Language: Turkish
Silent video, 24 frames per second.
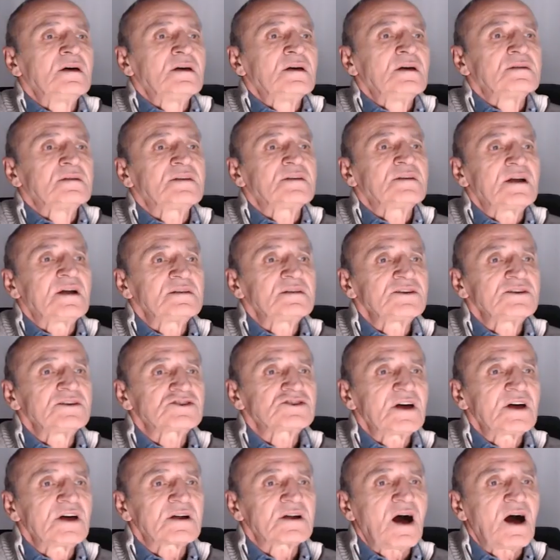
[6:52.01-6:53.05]
Değerli
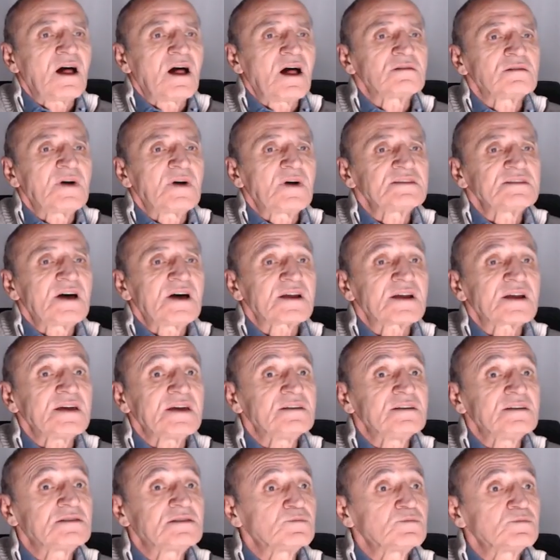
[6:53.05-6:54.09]
dinleyiciler, Almanlar
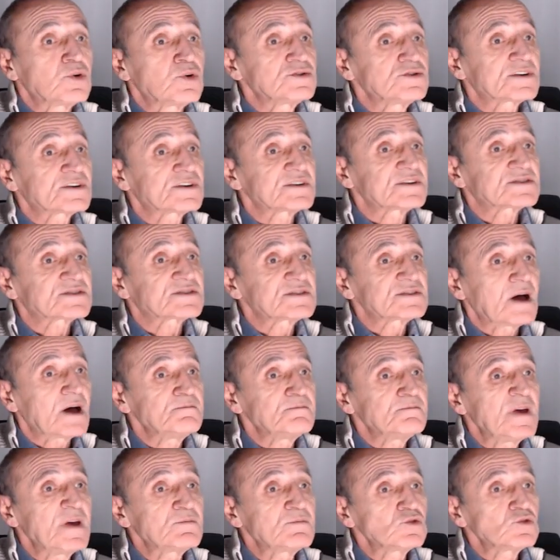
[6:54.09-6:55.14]
eğitim politikasından
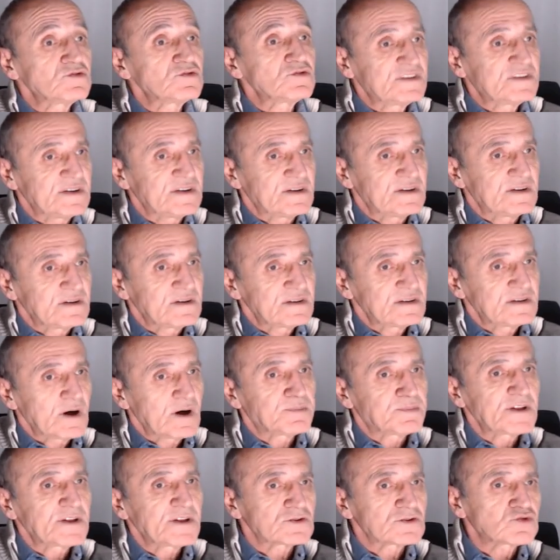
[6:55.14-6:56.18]
memnun değil.
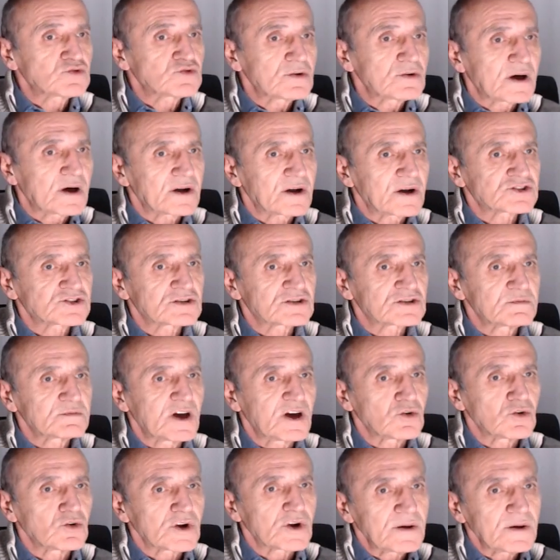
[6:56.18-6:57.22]
Yapılan son araştırmaya
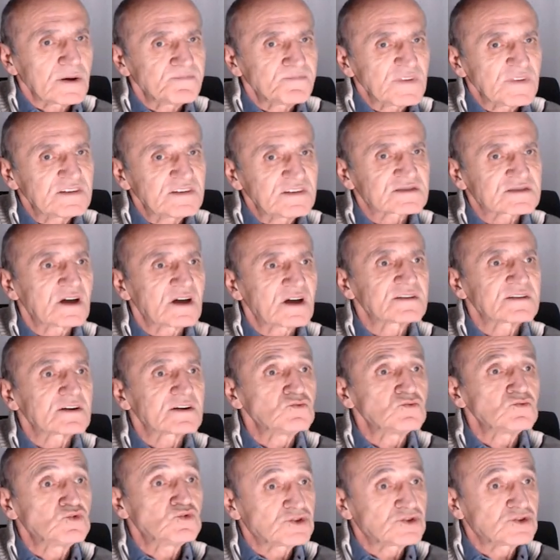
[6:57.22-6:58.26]
göre insanların
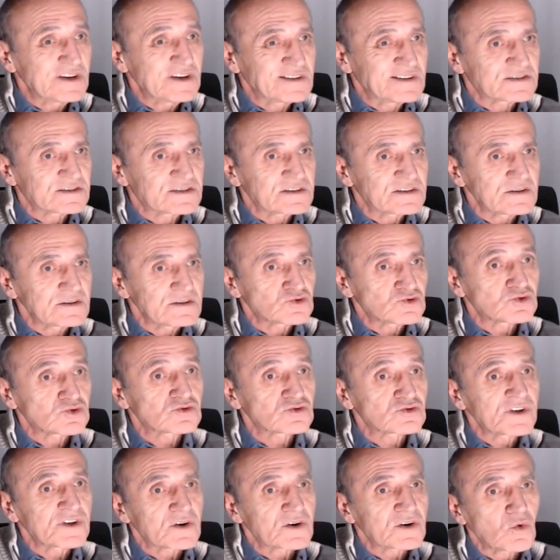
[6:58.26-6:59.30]
üçte ikisi
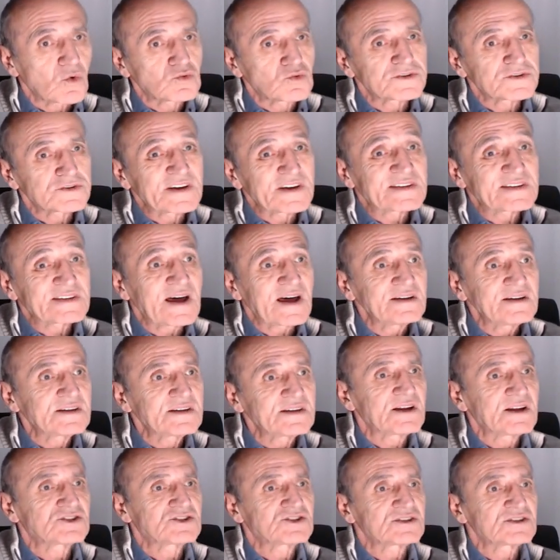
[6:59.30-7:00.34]
çocukların okulda yeterli
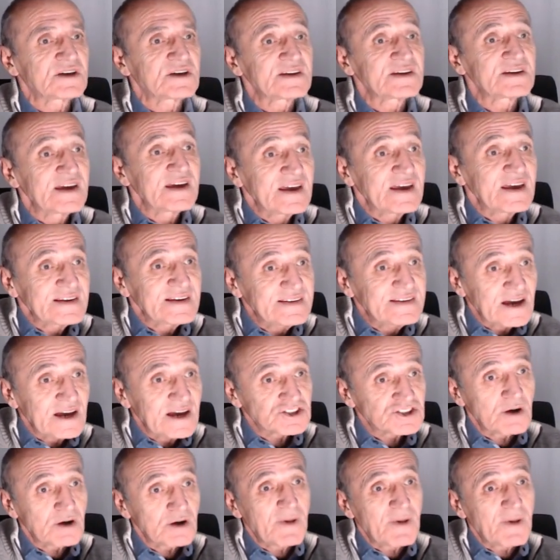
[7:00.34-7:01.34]
derecede yaşama